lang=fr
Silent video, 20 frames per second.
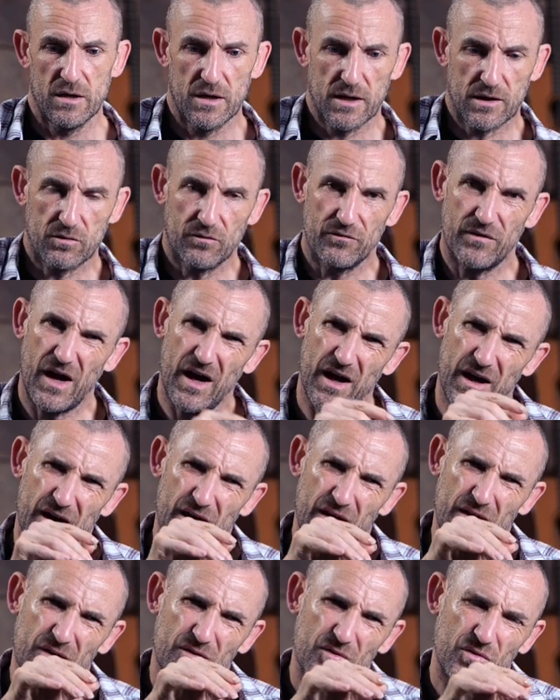et qu'on va,
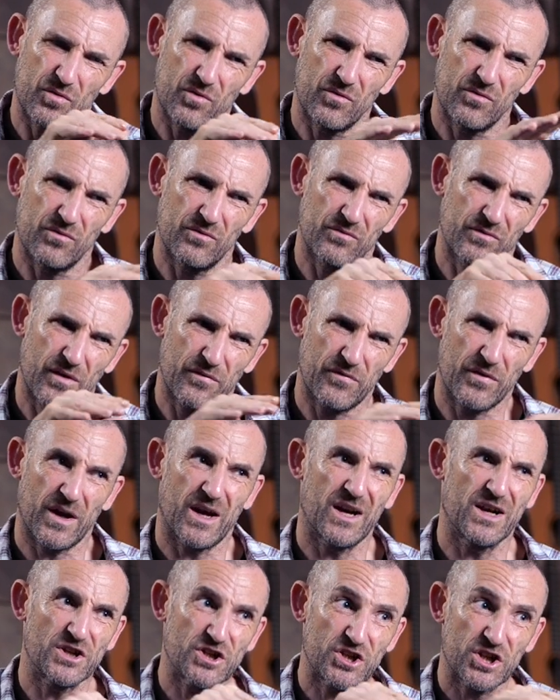on va
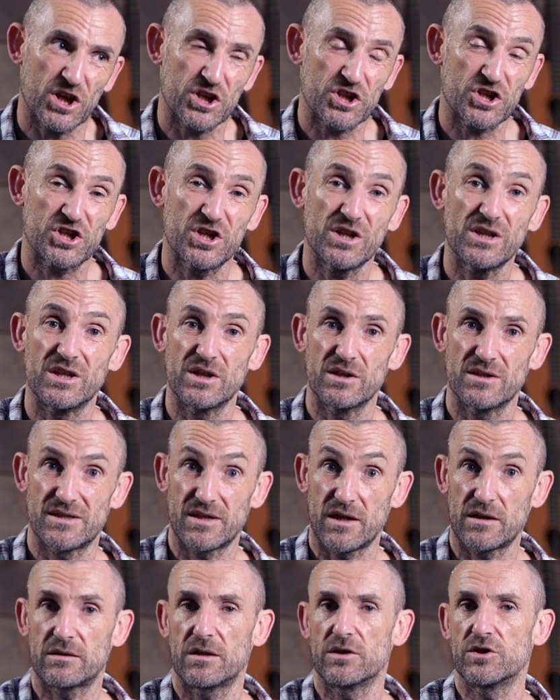faire aller chercher des,
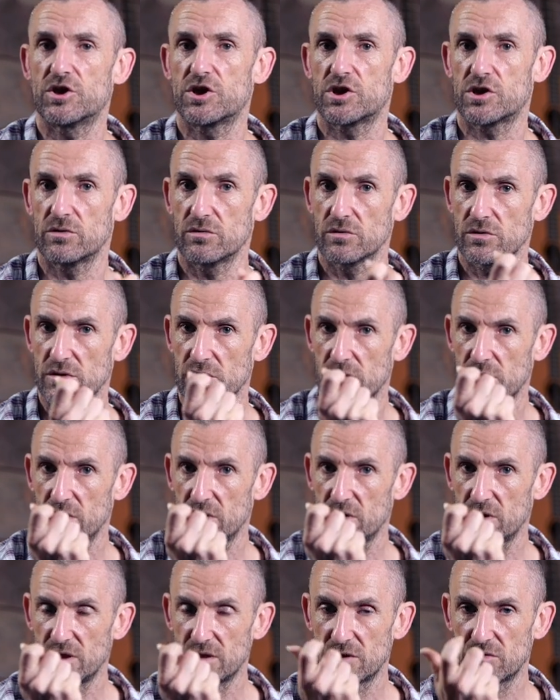certaines choses
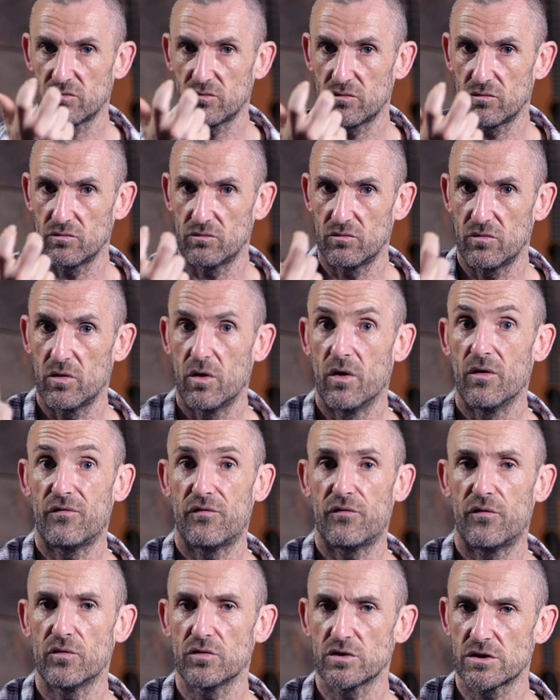qui sont
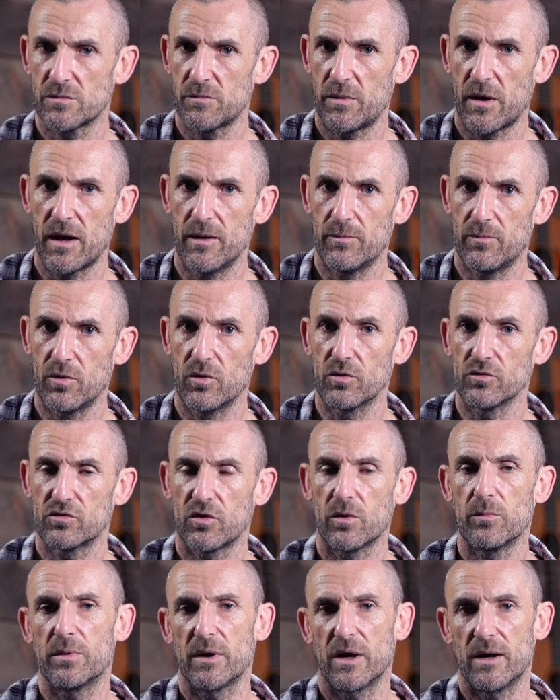fausses par rapport au
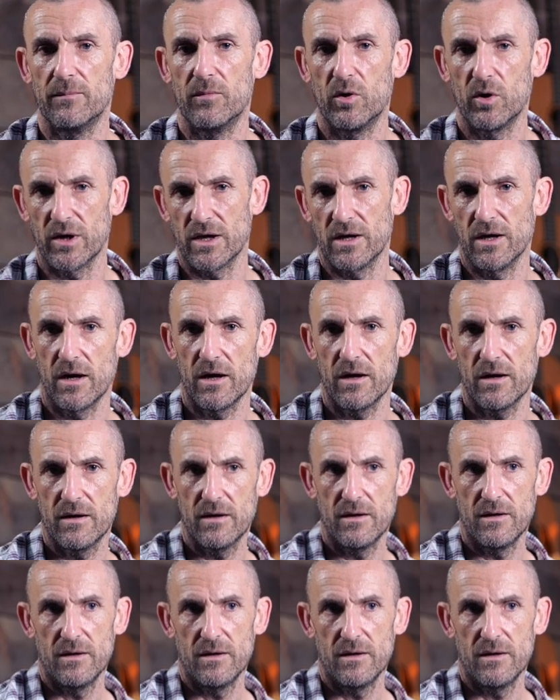tempérament égal,